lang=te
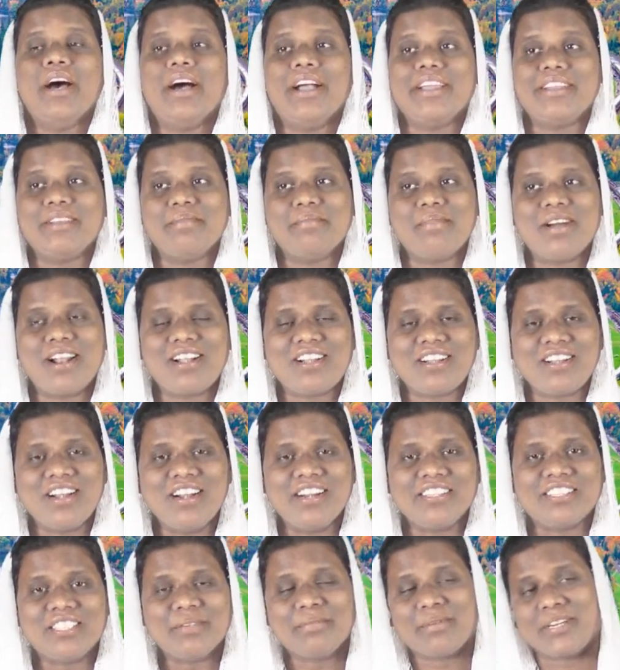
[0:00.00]
ఆయన
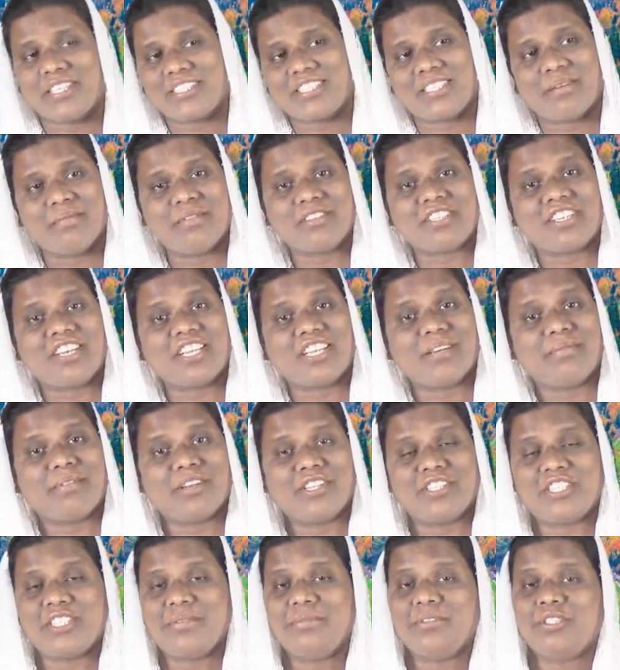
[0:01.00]
మాట్లాడితే మన సమస్యలకు
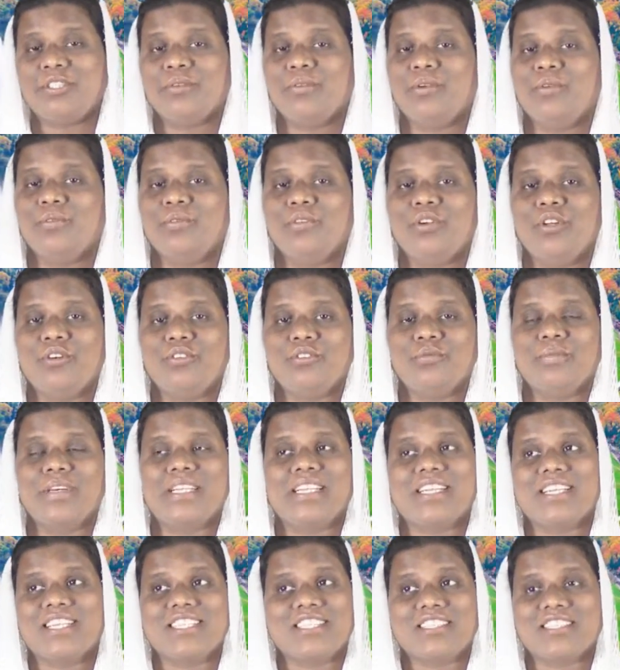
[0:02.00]
మన జీవితంలో ఉండవు
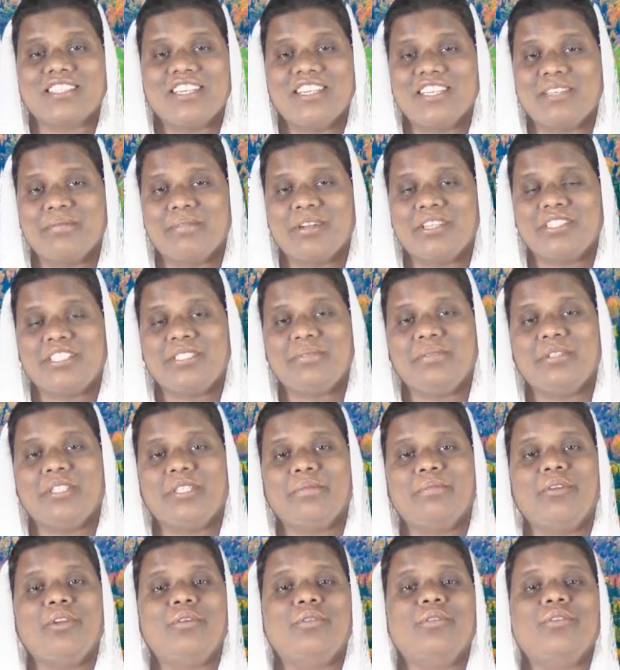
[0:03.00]
మన కష్టాలకు మన
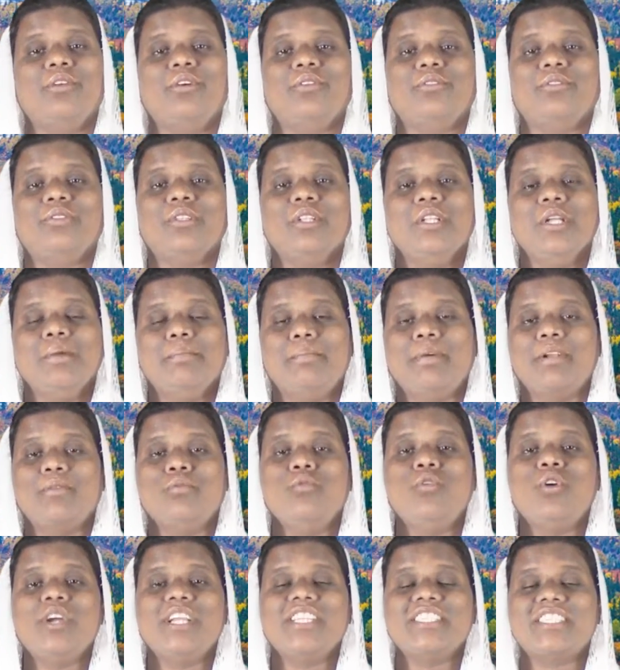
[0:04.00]
జీవితంలో ఉండవు మనం
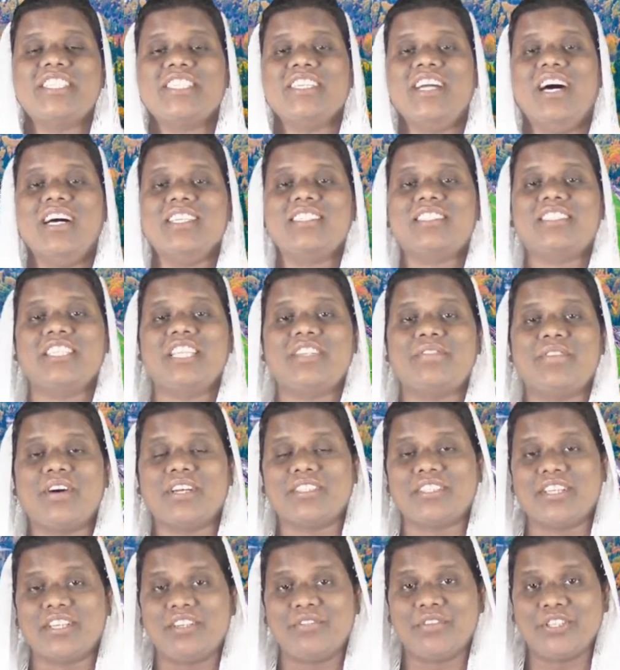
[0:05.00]
ఊహించని
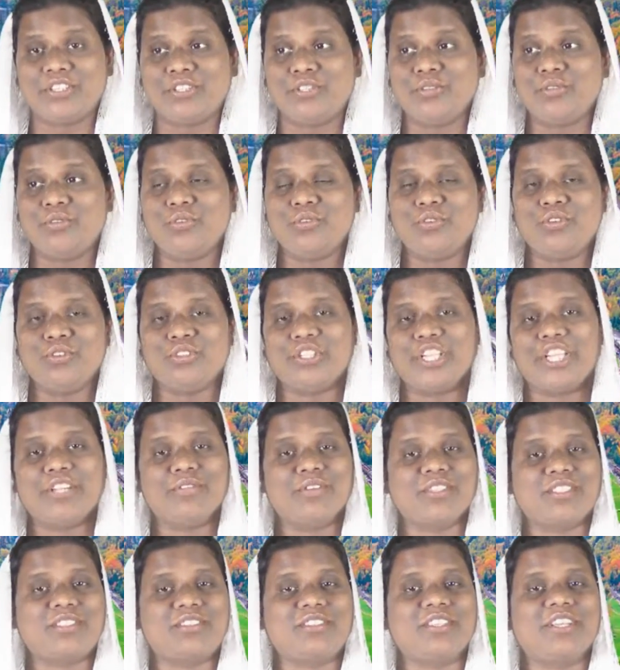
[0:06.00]
ఆశీర్వాదాలు వెతుక్కుంటూ
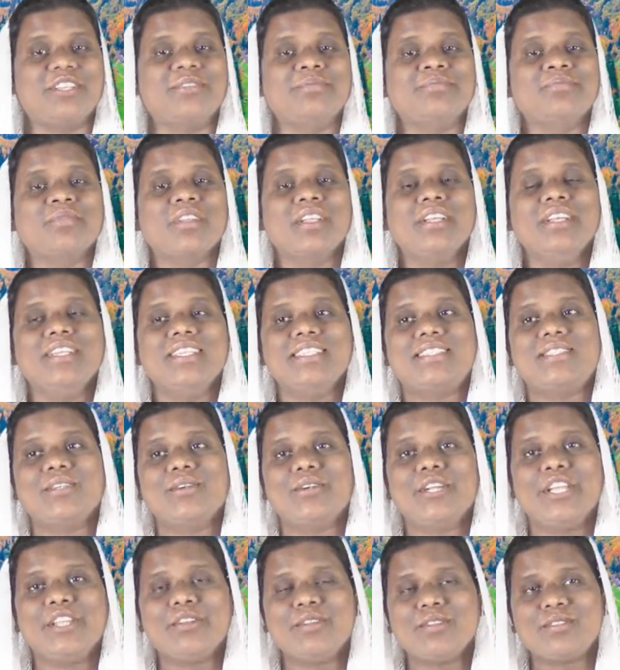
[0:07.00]
దిగి వస్తాయి సో
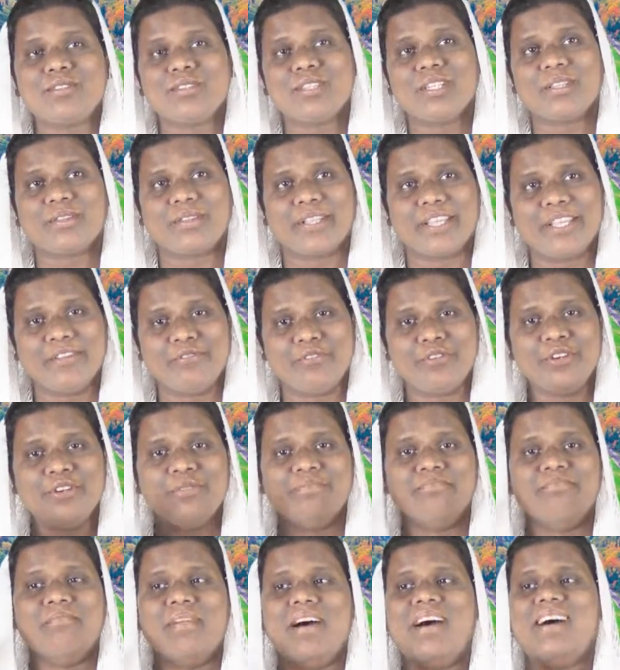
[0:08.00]
ఈ రోజున
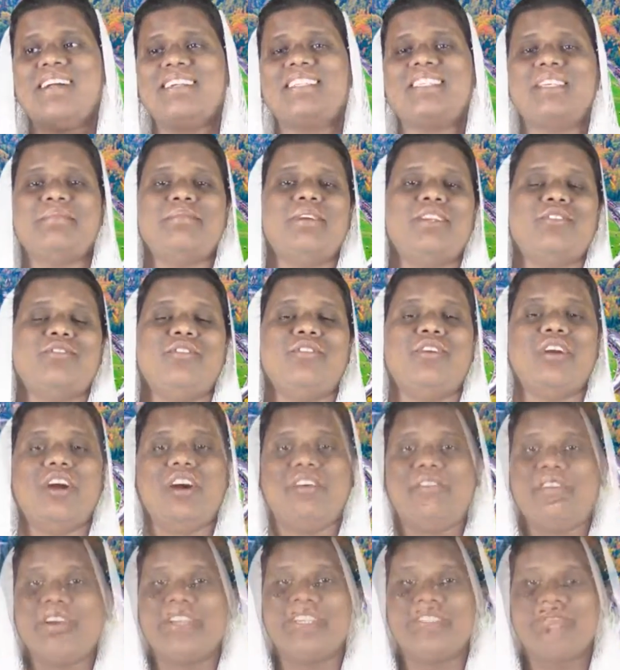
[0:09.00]
దేవుని మాట మనకు
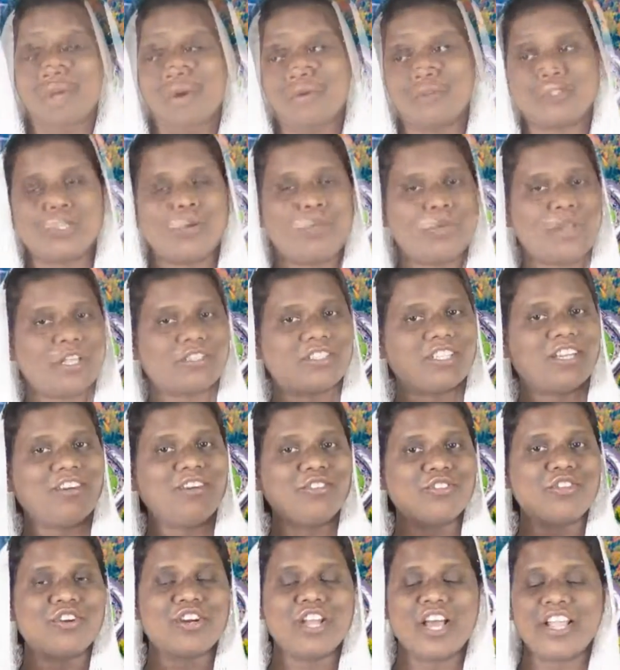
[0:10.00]
కావాలి సో ప్రియ
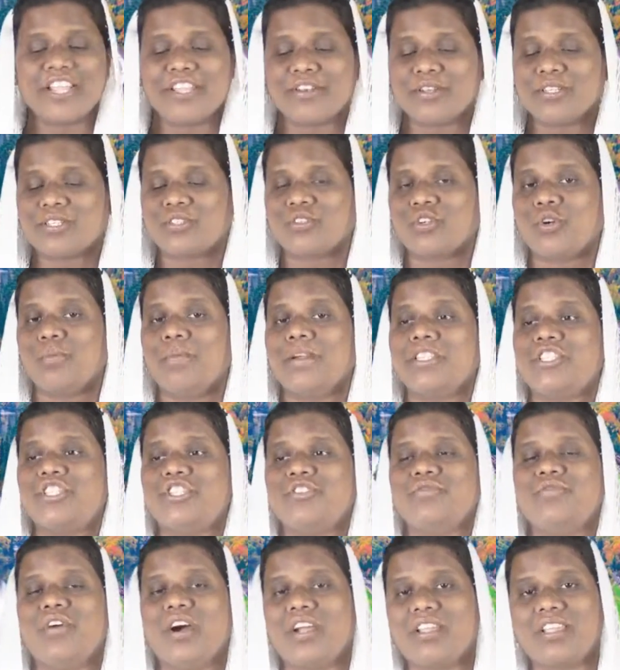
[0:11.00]
సహోదరుడా ఈ రోజున ఒక
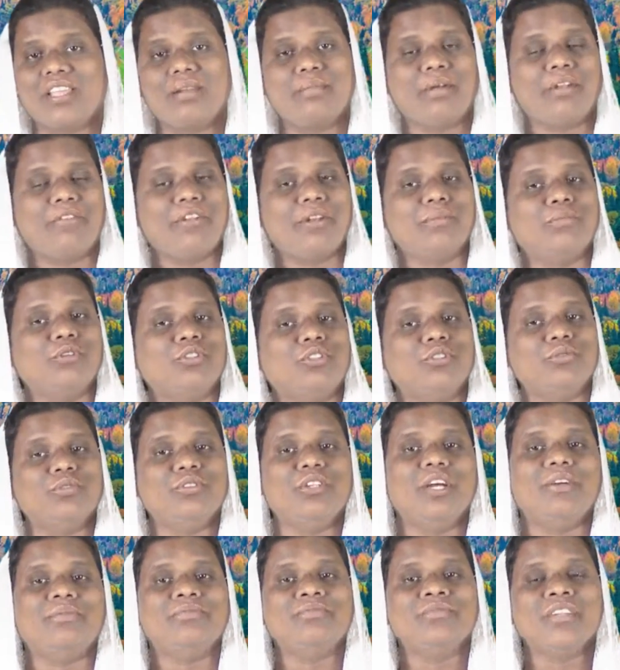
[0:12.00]
మంచి వాక్యాన్ని మనం వినబోతూ
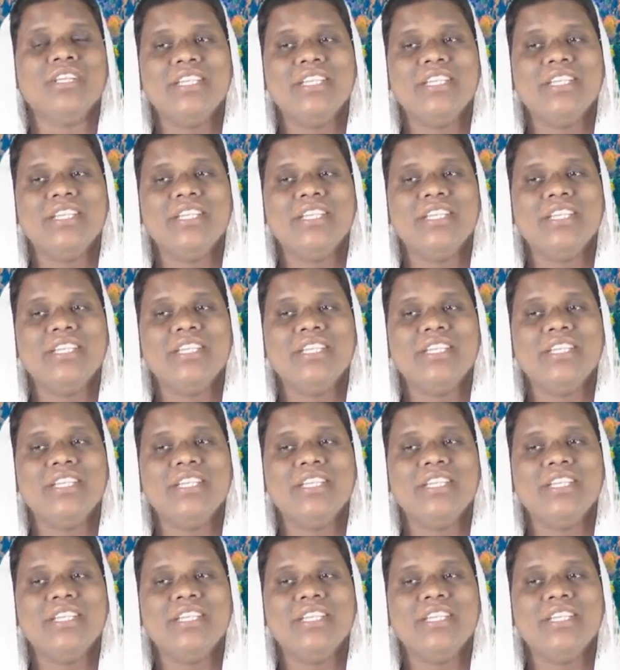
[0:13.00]
ఉన్నాం